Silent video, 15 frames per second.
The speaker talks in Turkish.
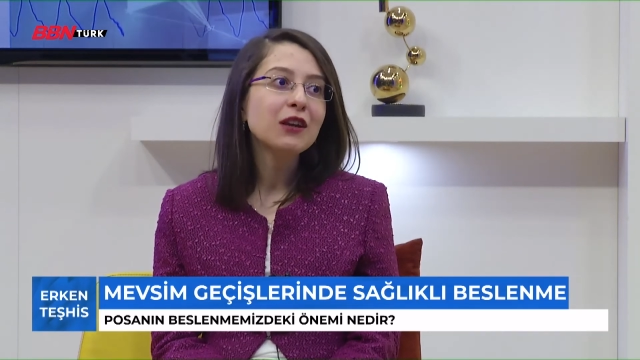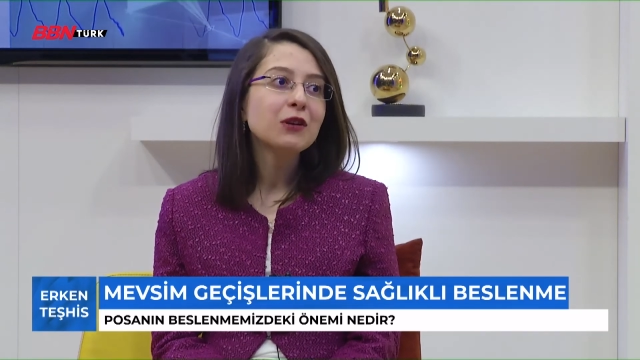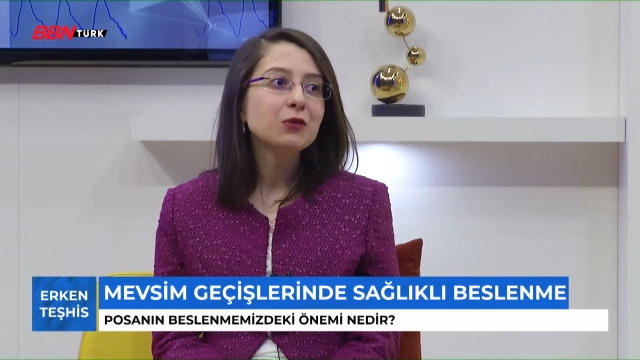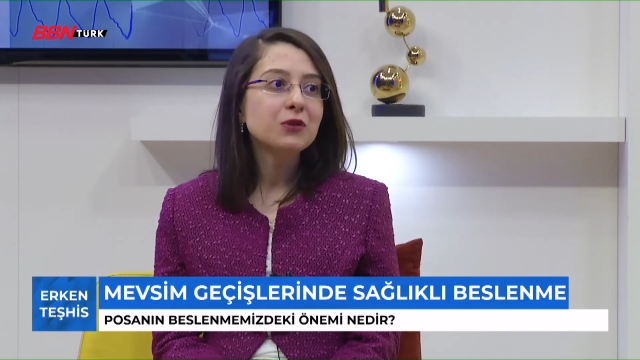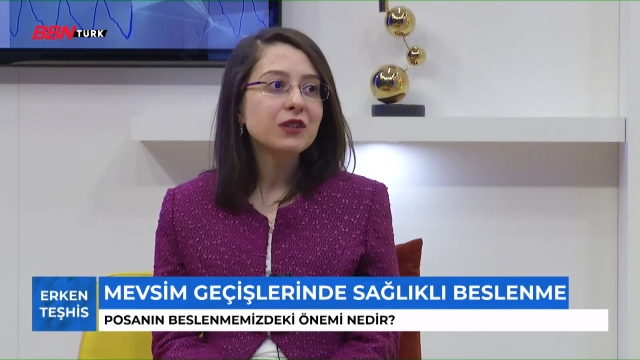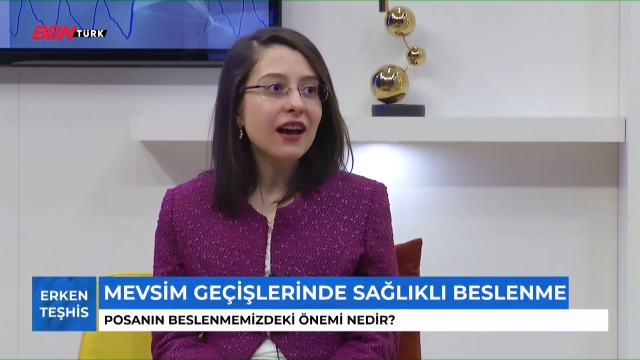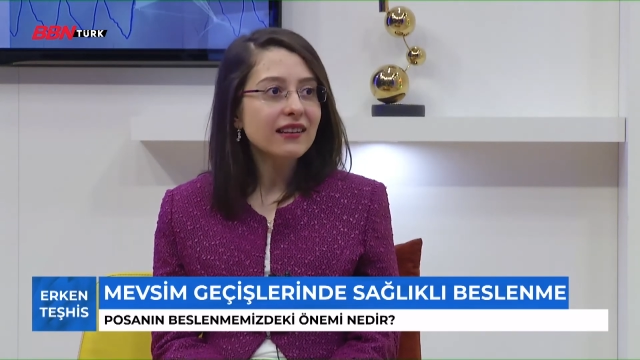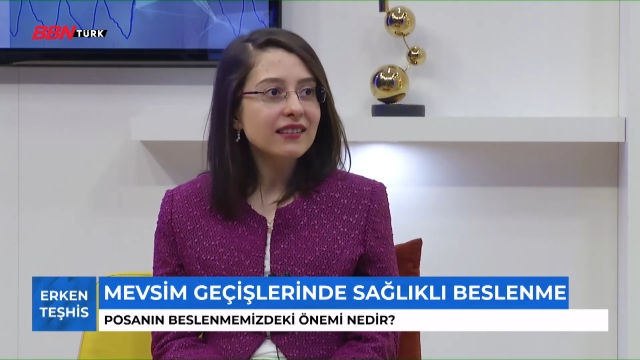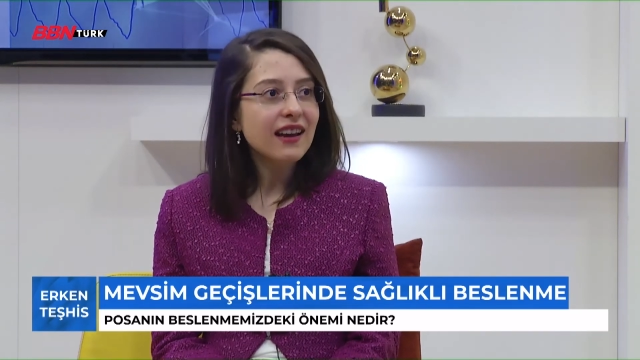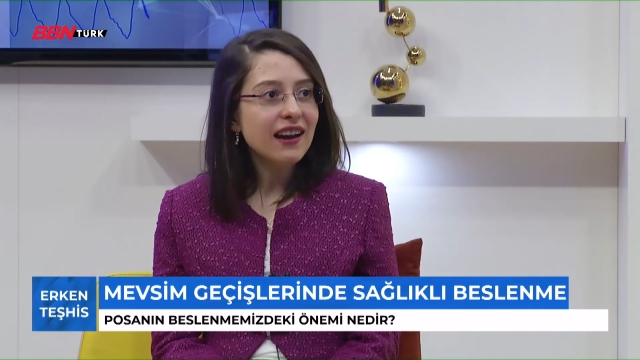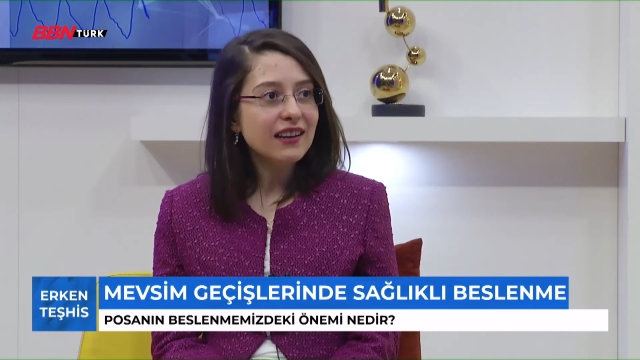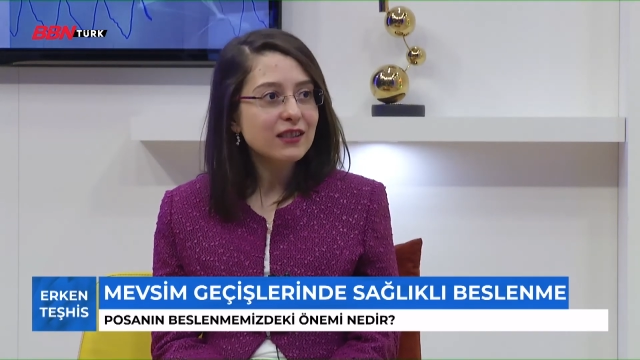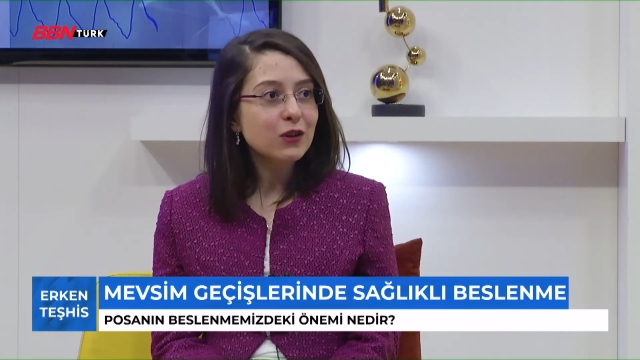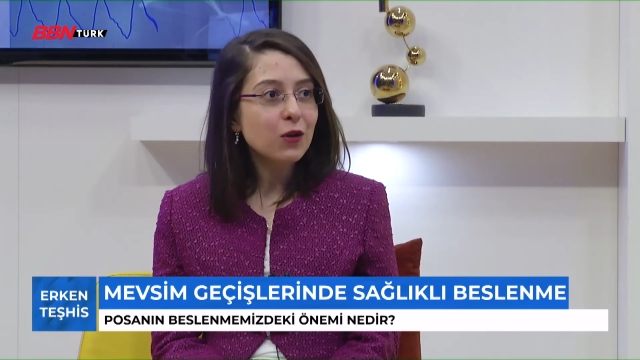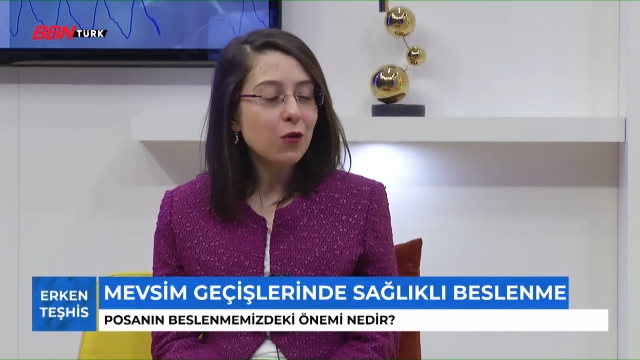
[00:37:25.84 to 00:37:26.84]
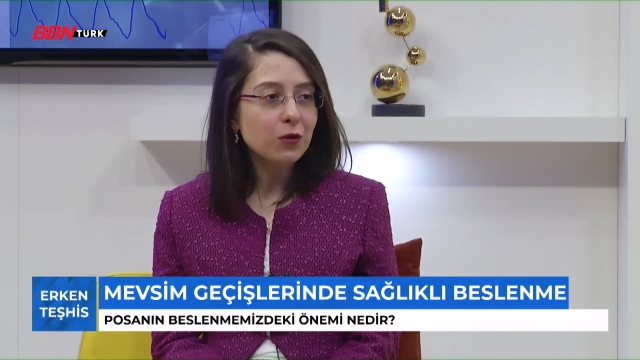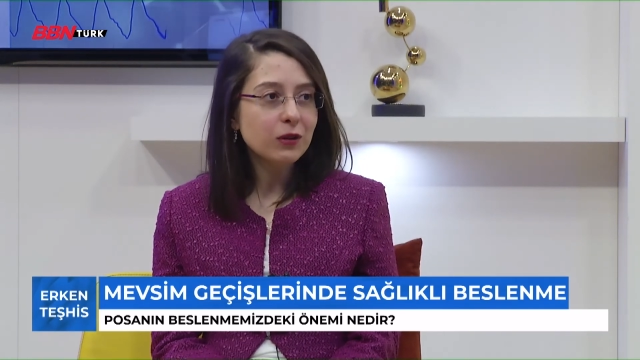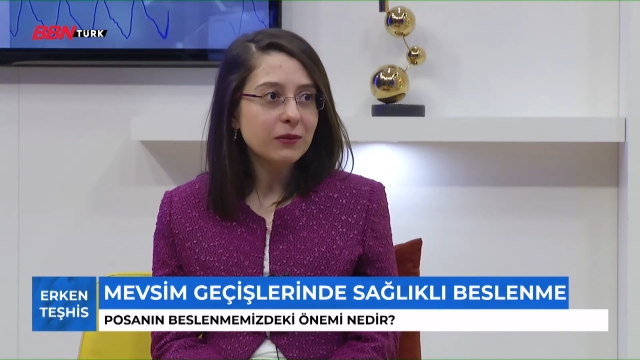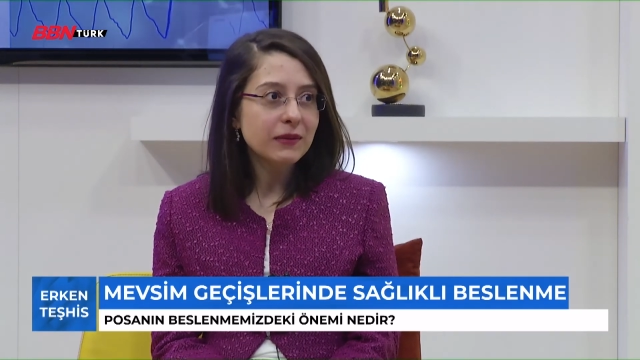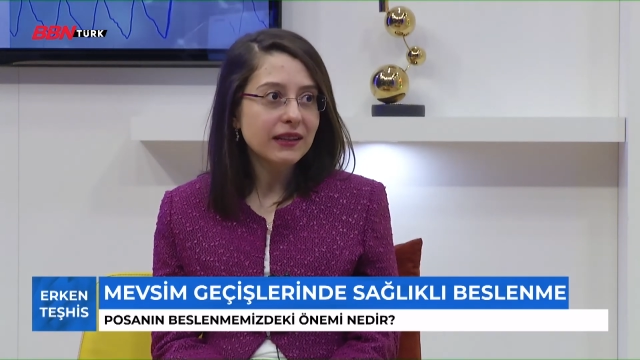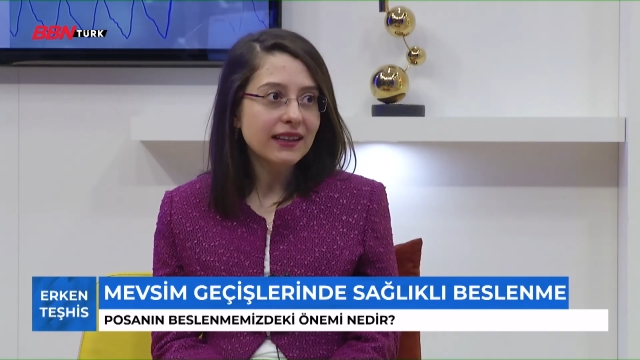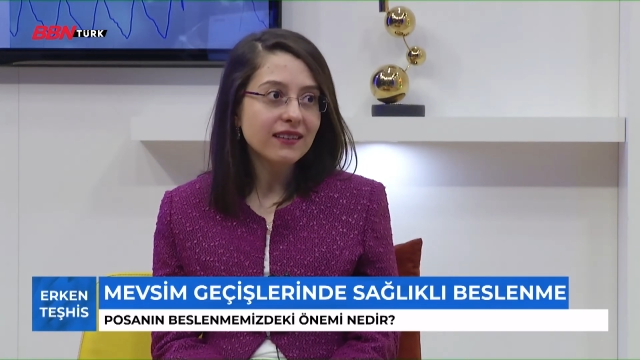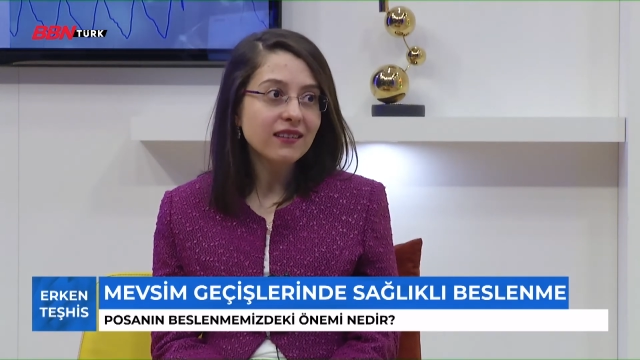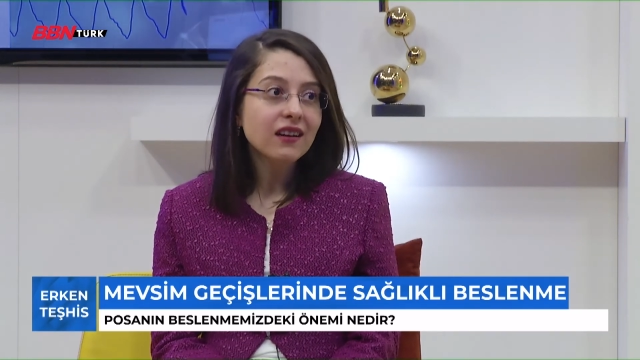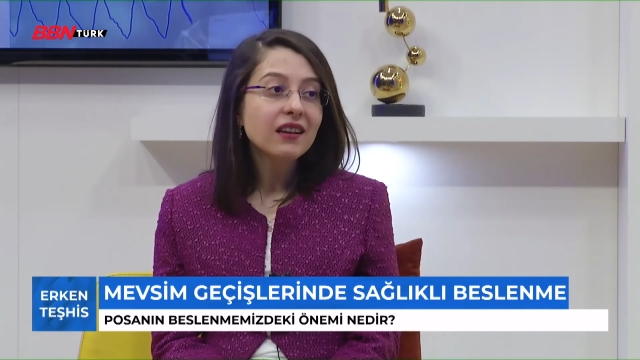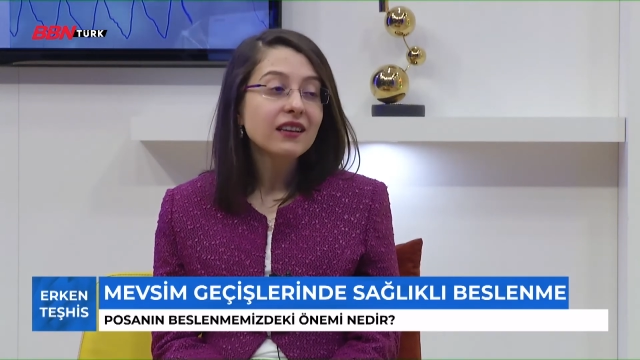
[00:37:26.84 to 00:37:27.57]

güzel tercih olabilir